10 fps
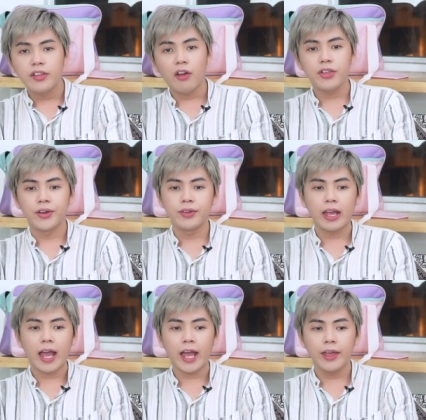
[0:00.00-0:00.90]
cho những
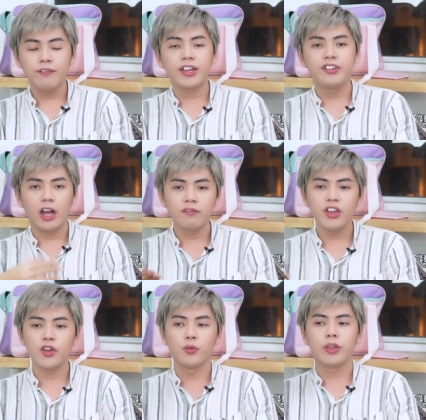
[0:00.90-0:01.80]
cái việc trên,
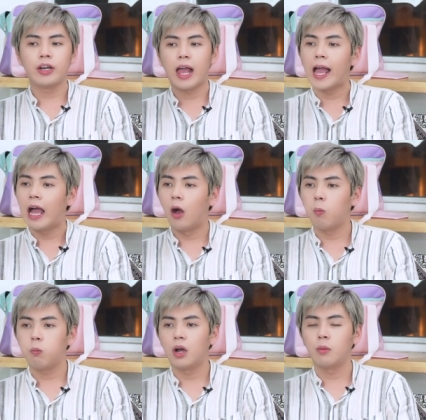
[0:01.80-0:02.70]
ví dụ như là
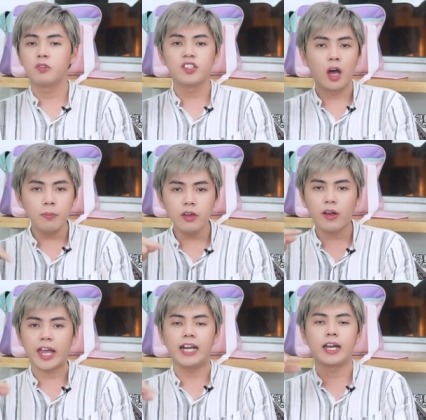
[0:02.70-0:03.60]
học uh, sớm như
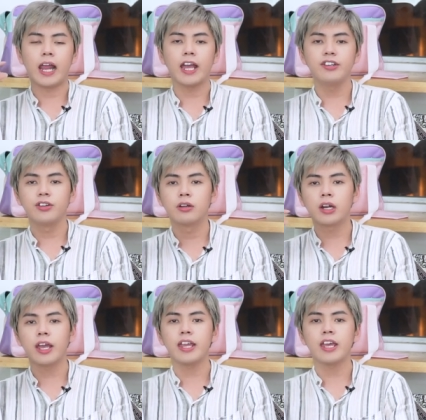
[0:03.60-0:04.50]
vậy là để trường
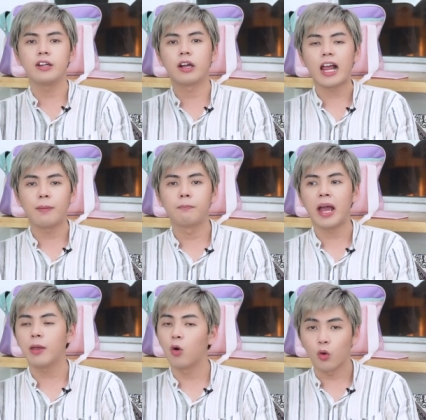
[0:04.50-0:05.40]
có thể chia được hầm
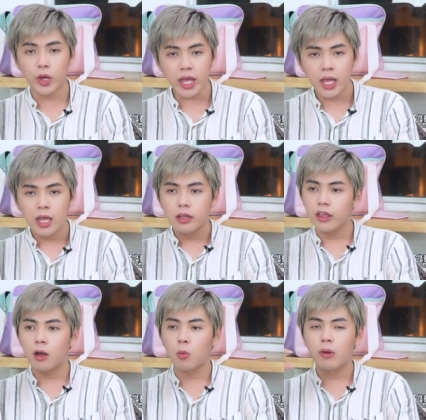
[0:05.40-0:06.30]
hai buổi
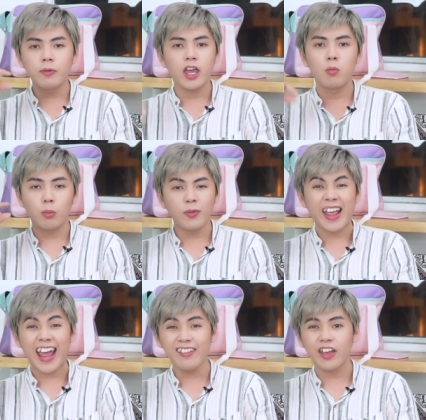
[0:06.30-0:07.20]
cho một lớp chiều, một lớp
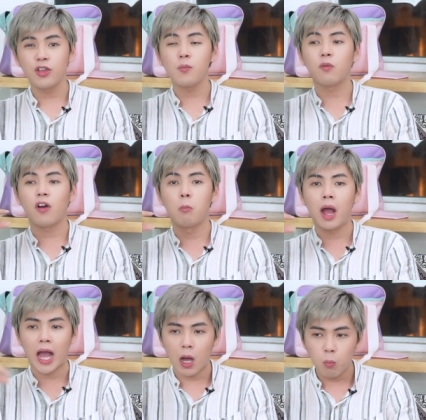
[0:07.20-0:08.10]
sáng xài chung một phòng
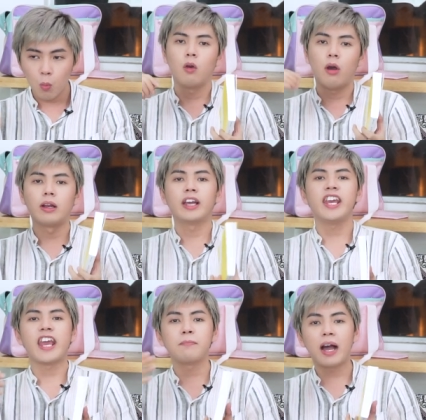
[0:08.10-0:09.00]
học. Hoặc là
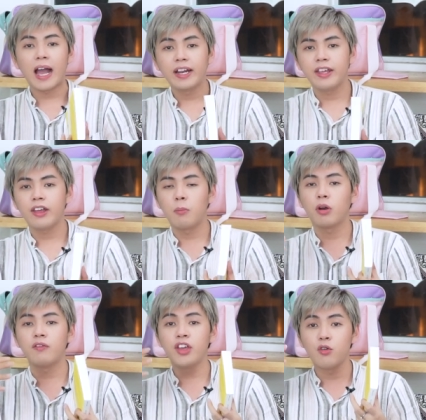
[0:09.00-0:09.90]
khi giảng bài thì cho một cái ví